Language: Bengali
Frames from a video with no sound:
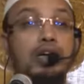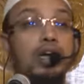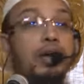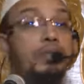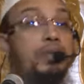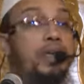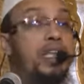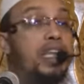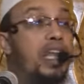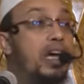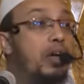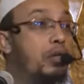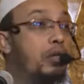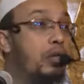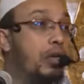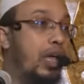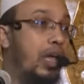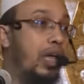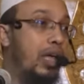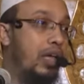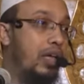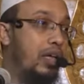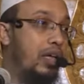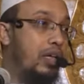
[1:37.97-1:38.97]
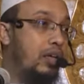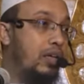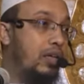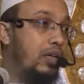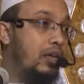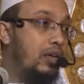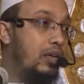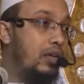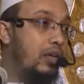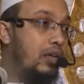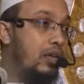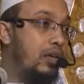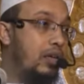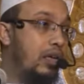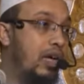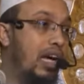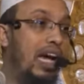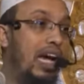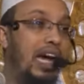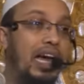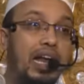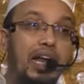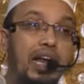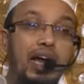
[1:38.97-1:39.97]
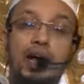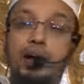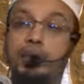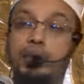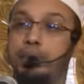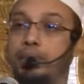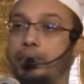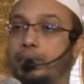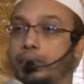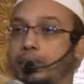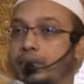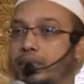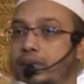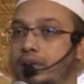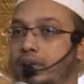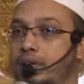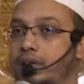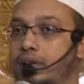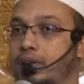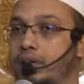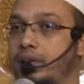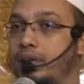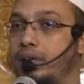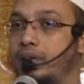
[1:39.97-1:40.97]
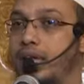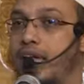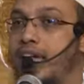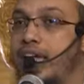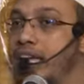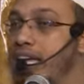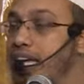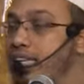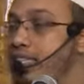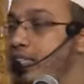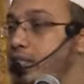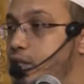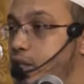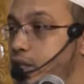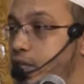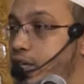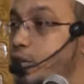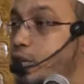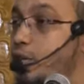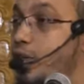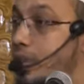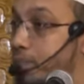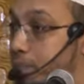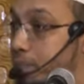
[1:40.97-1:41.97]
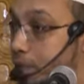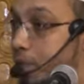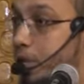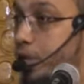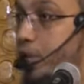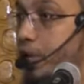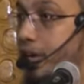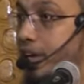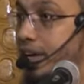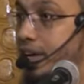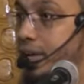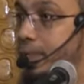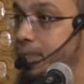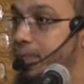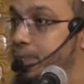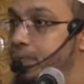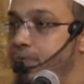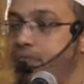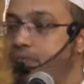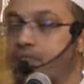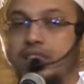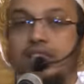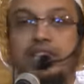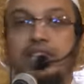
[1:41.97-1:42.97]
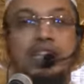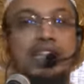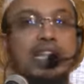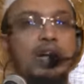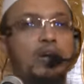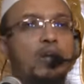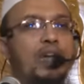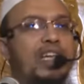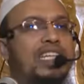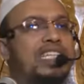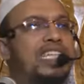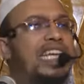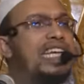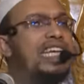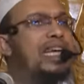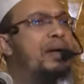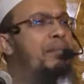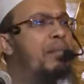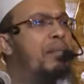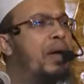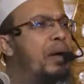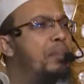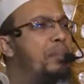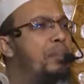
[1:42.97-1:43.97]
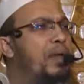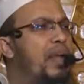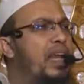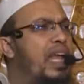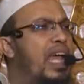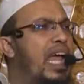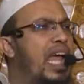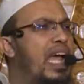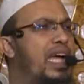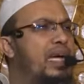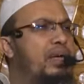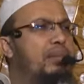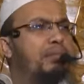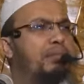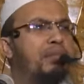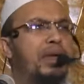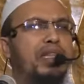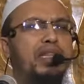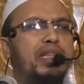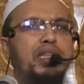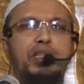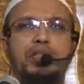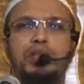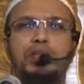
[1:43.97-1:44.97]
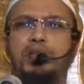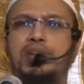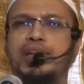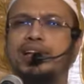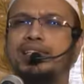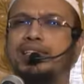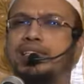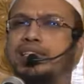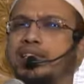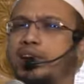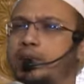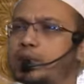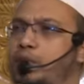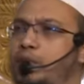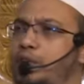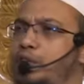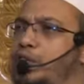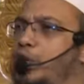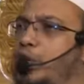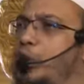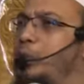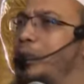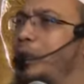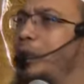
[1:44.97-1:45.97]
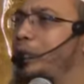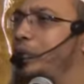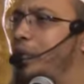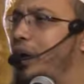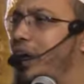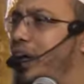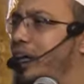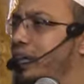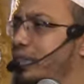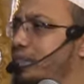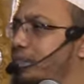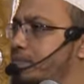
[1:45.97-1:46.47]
কবিরা গুণা হারাম এই কাজে যদি কেউ লিপ্ত হয় তাহলে সেটা মাপের একমাত্র রাস্তা হলো তবা করা